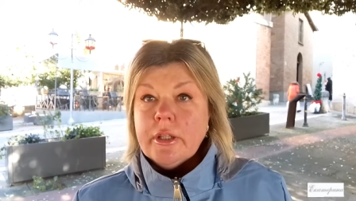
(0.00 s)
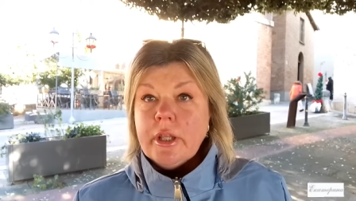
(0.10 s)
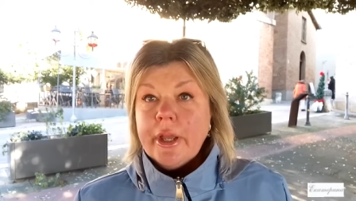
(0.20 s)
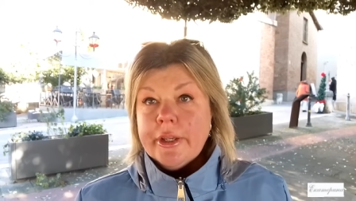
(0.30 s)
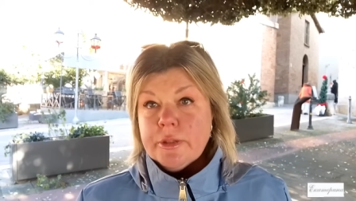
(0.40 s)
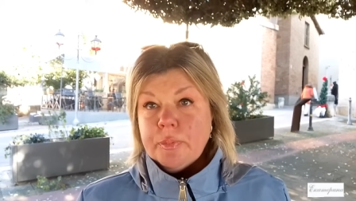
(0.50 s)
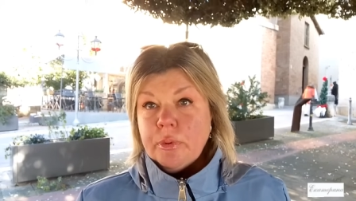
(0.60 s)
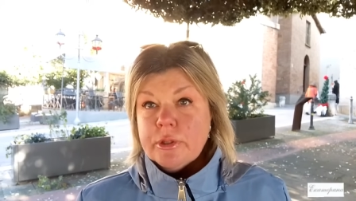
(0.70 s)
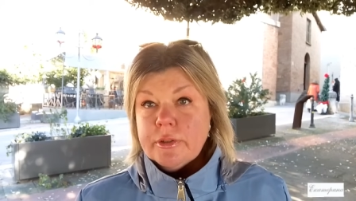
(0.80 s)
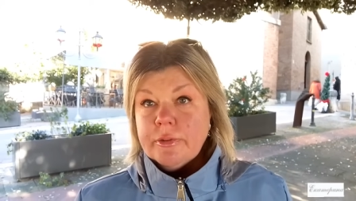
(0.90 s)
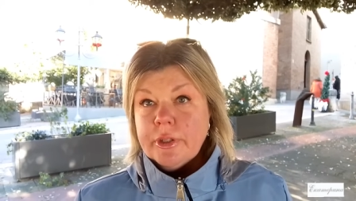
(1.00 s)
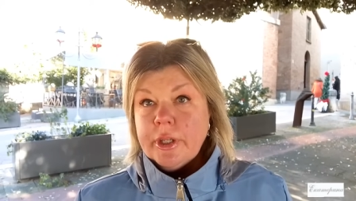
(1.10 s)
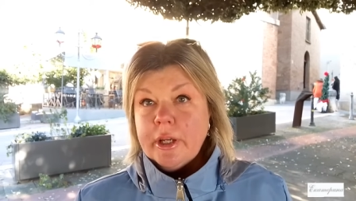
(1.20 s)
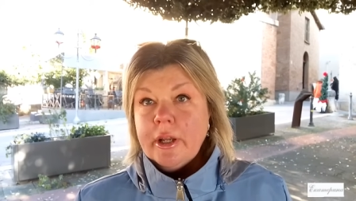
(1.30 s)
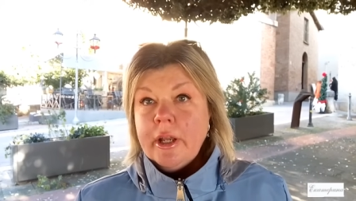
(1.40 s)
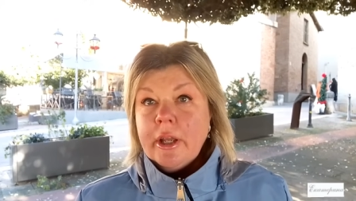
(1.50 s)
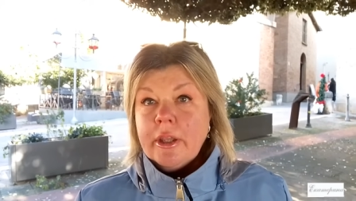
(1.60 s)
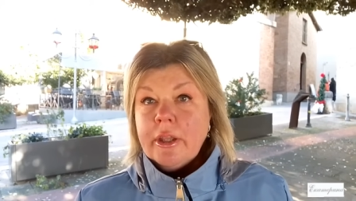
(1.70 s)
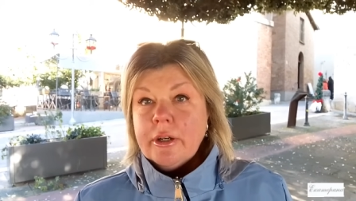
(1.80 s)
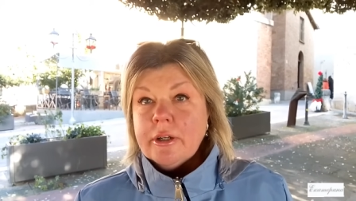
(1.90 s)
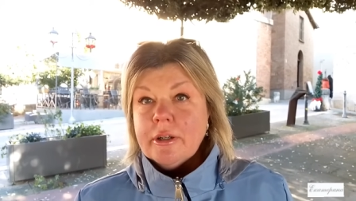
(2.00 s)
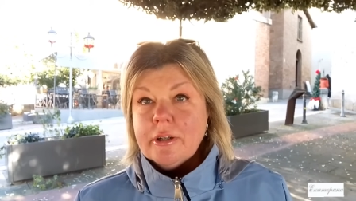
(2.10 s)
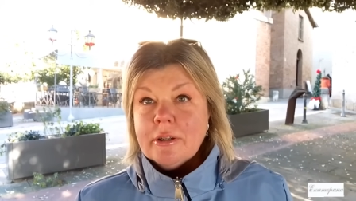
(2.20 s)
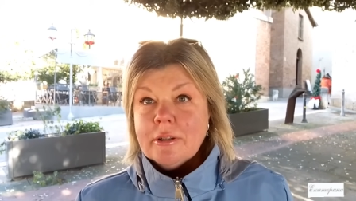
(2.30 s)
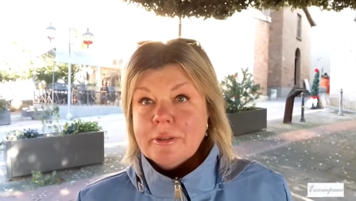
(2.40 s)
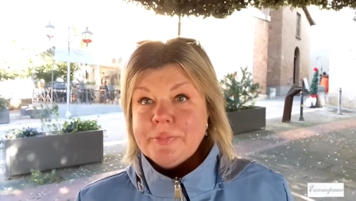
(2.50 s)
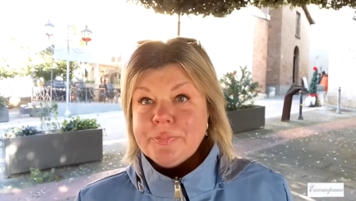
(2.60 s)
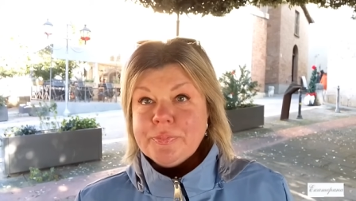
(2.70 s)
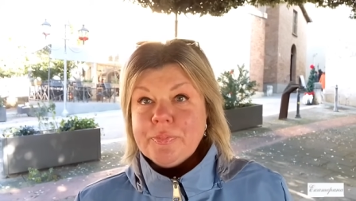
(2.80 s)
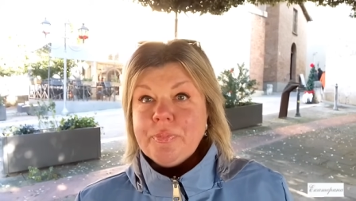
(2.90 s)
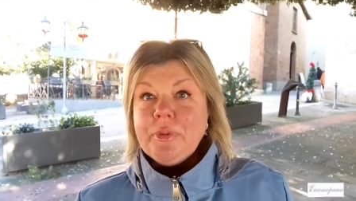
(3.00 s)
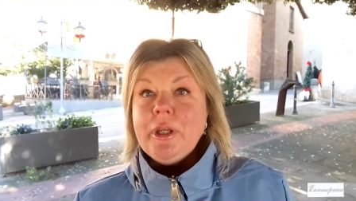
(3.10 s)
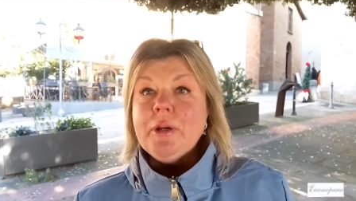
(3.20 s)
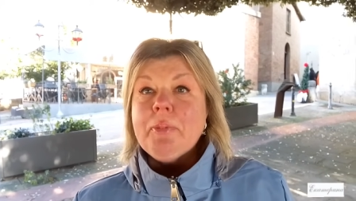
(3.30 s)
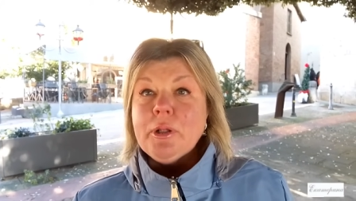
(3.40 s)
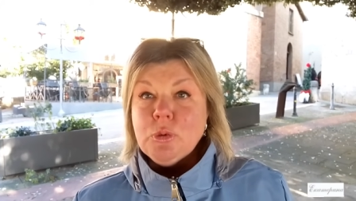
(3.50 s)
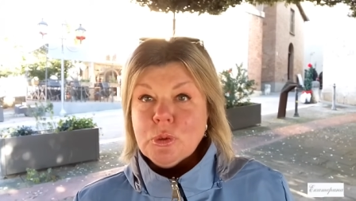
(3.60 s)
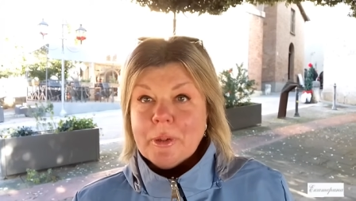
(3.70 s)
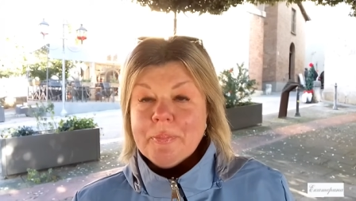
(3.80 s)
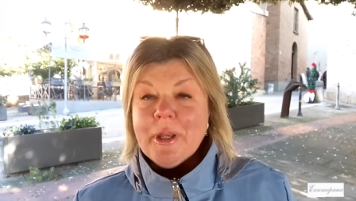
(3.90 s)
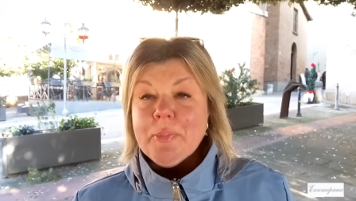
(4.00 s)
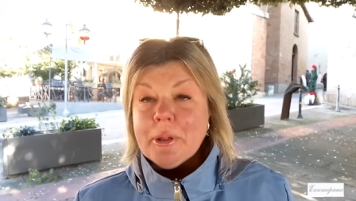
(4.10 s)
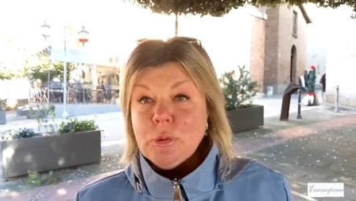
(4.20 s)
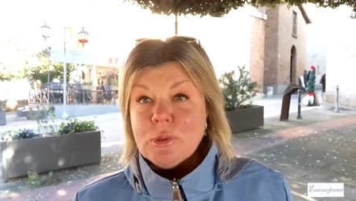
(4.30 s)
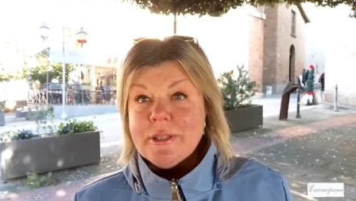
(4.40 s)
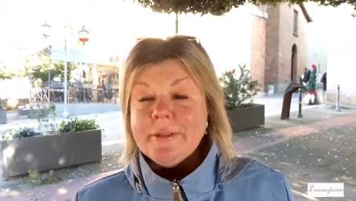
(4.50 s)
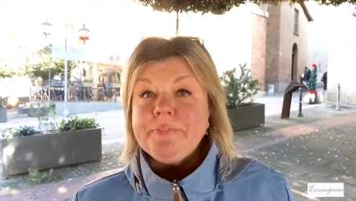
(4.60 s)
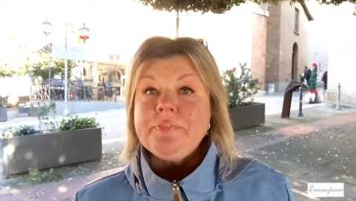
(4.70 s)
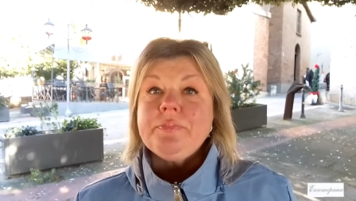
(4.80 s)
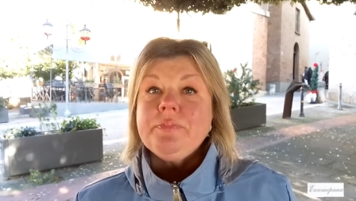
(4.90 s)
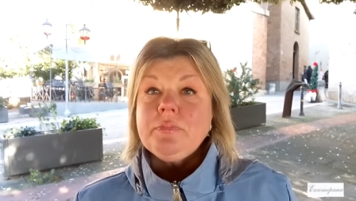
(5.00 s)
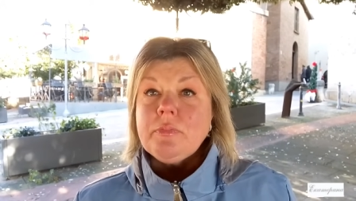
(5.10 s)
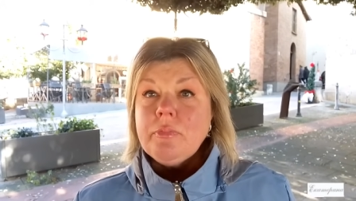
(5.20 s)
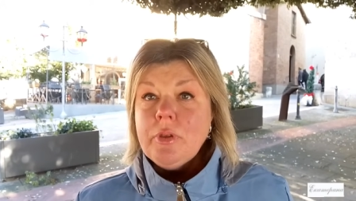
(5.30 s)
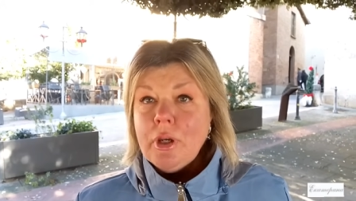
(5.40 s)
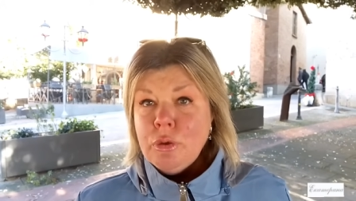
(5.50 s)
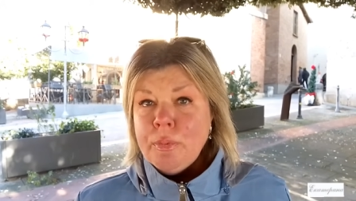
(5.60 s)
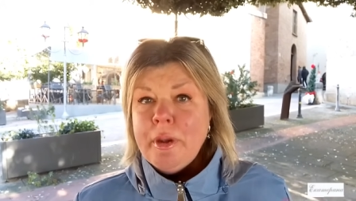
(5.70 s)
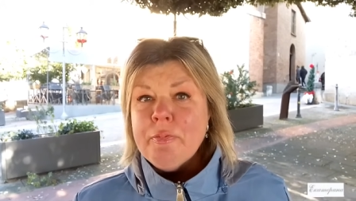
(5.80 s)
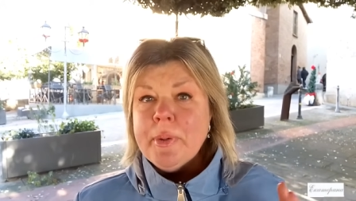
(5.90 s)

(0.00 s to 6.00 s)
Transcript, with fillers: на использование их, эм, их продукта, их продукции. Но мне, в